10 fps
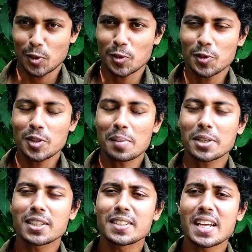তখন কিন্তু
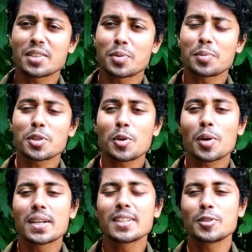আমরা তার ট্রান্সফরমেশন
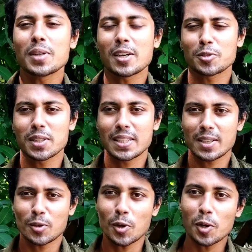অলরেডি কিন্তু নায়ক থেকে তার